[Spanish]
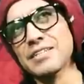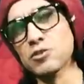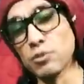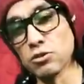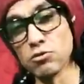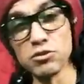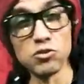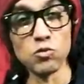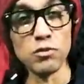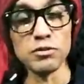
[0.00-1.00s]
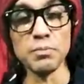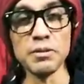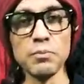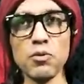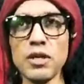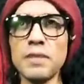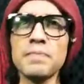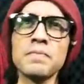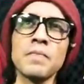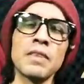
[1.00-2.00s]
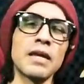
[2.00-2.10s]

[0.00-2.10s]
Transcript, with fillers: sobre todo en estos juegos de pretemporada,